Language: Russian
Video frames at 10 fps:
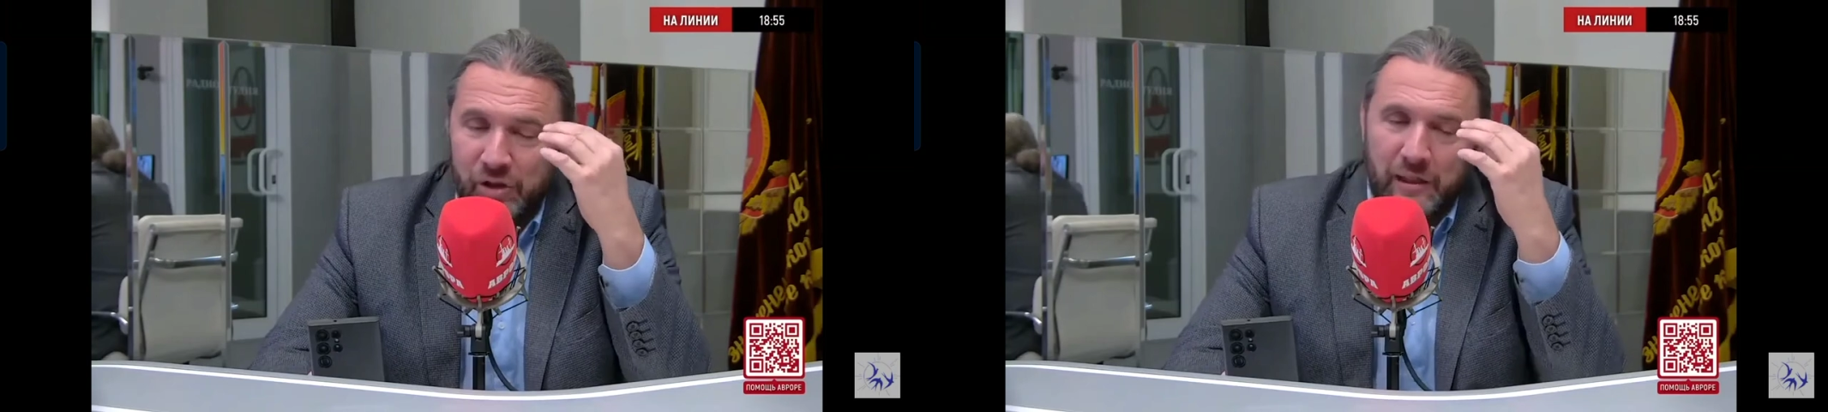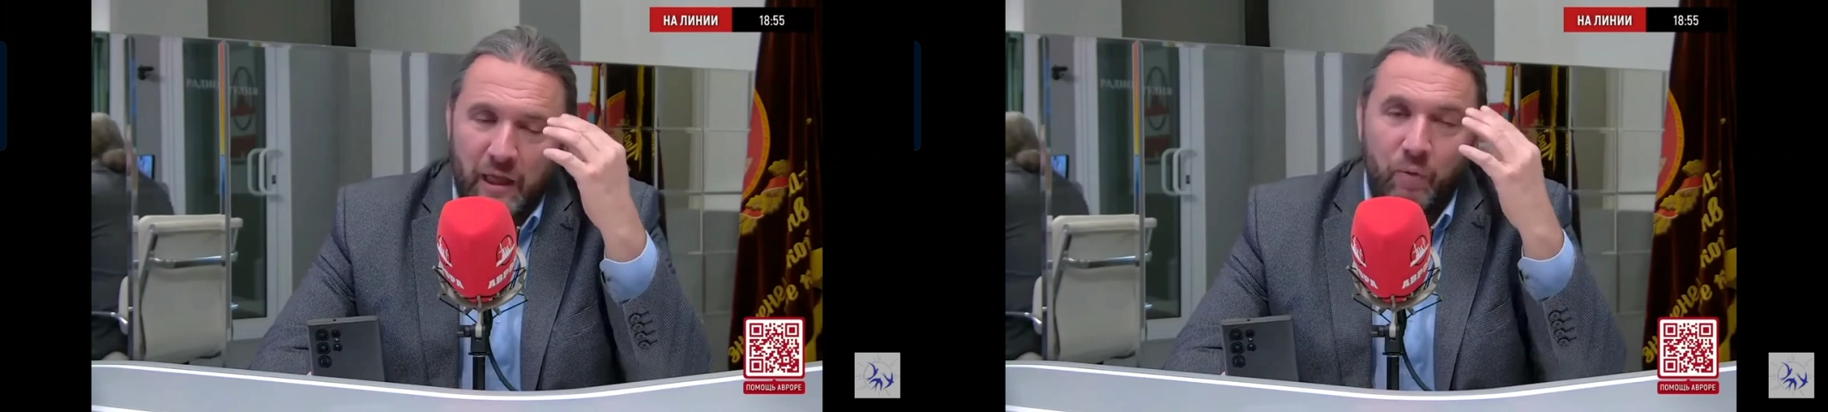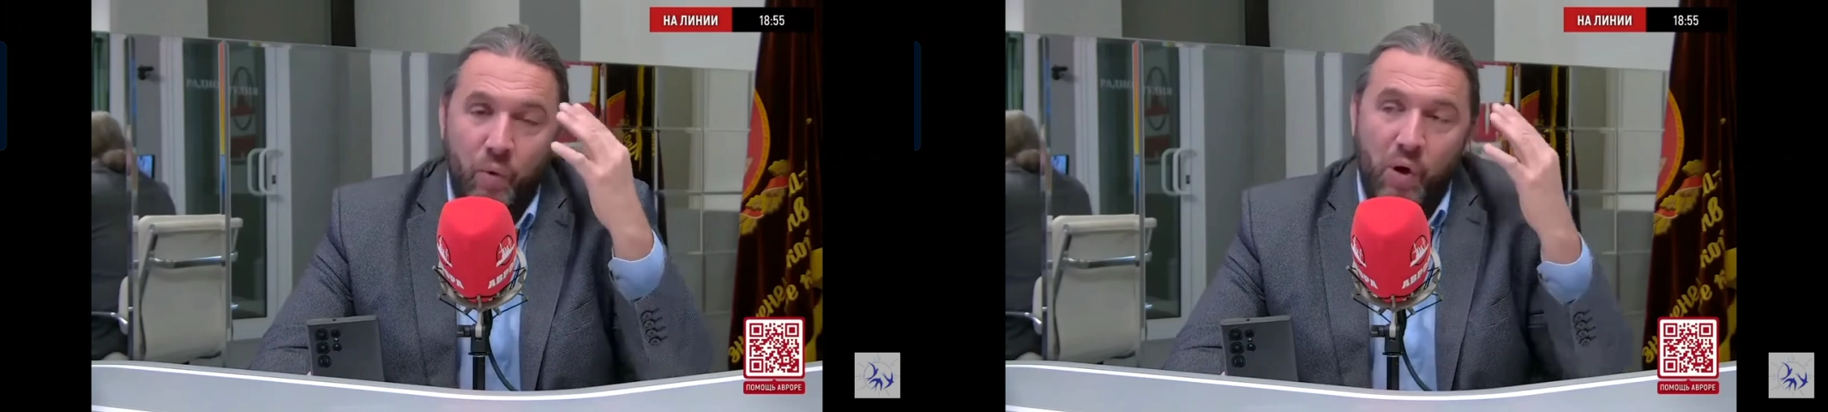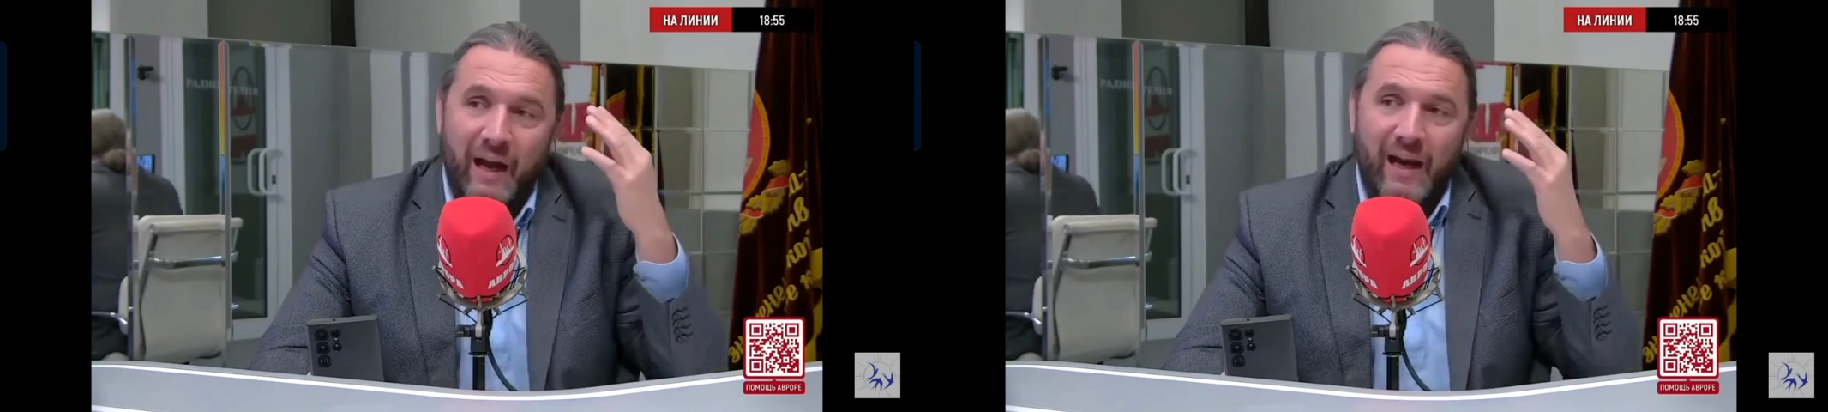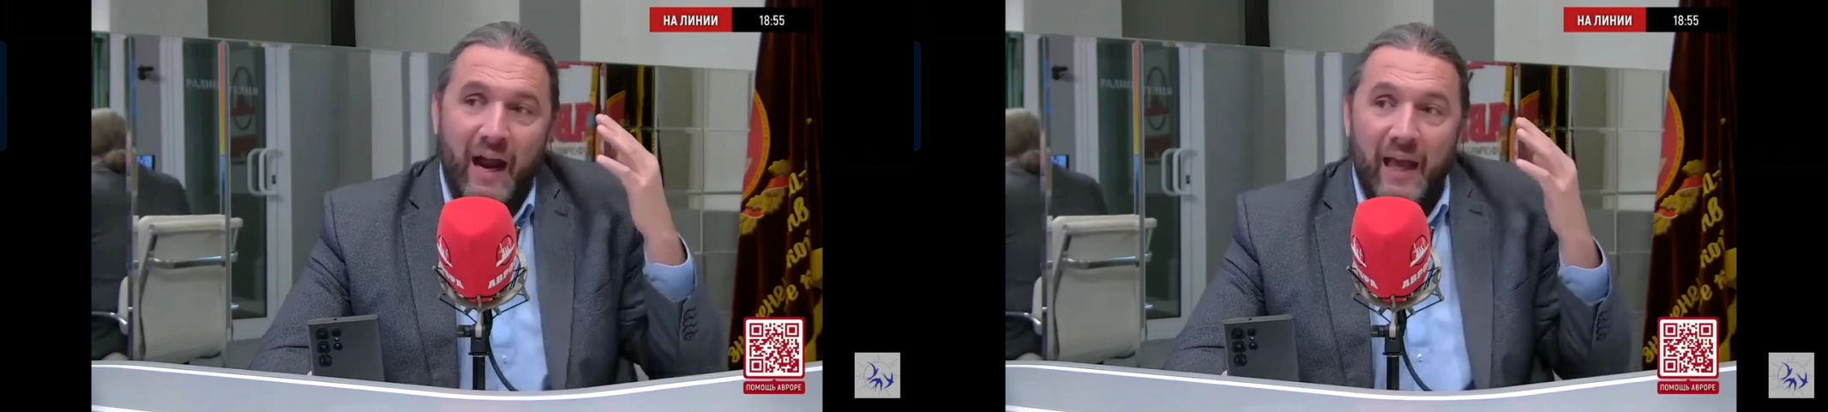с того
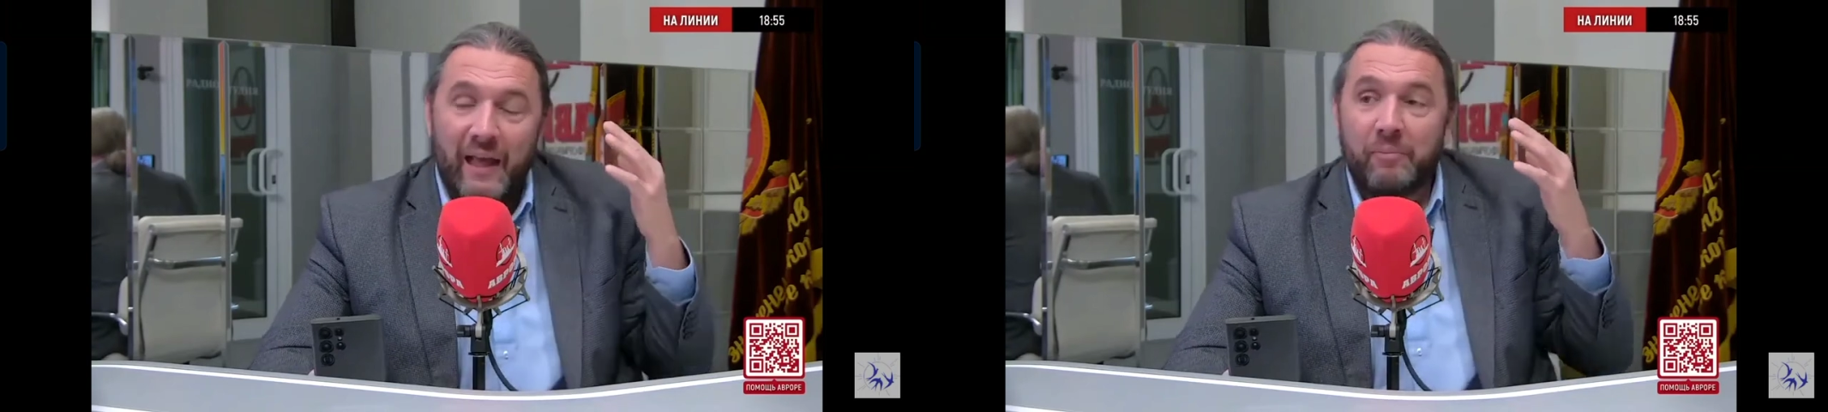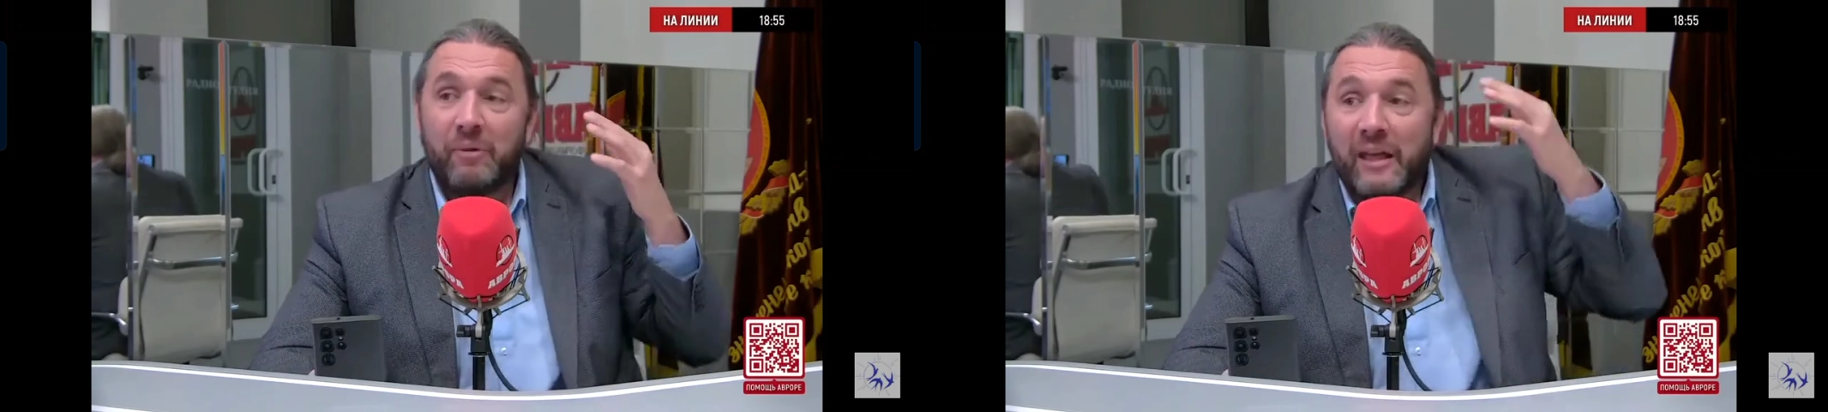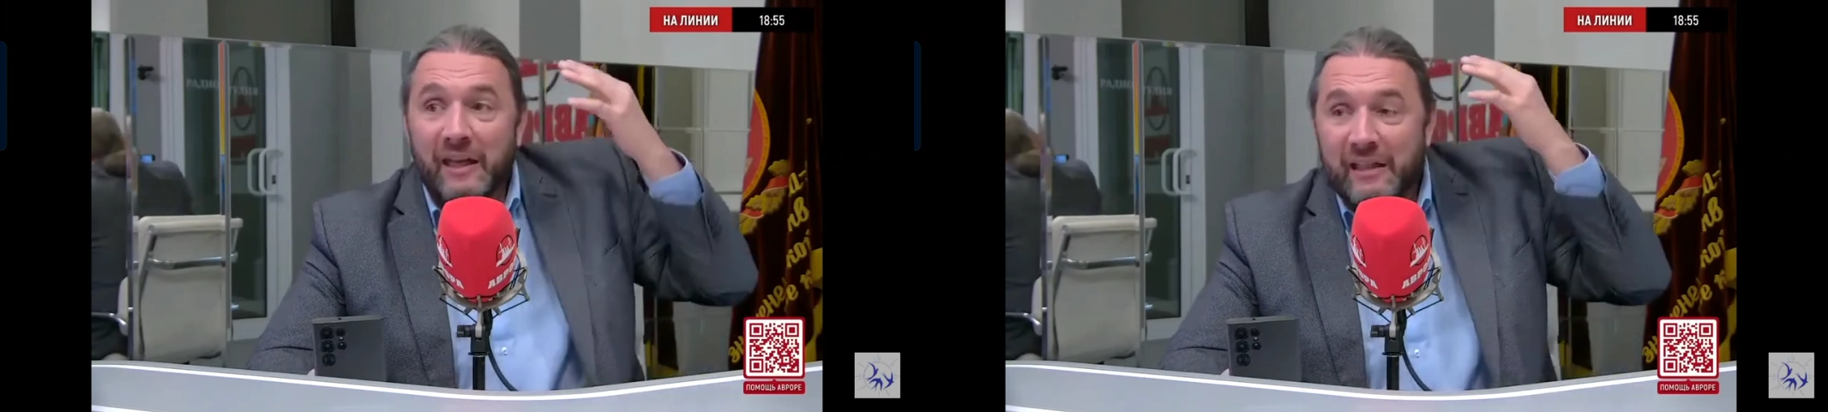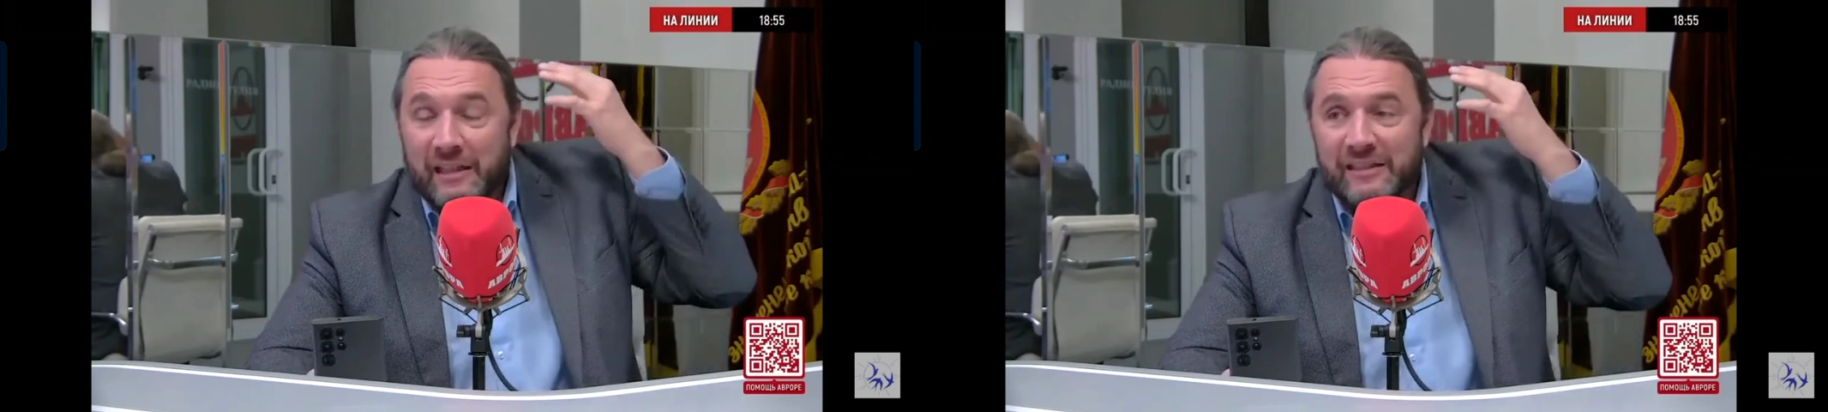края мира,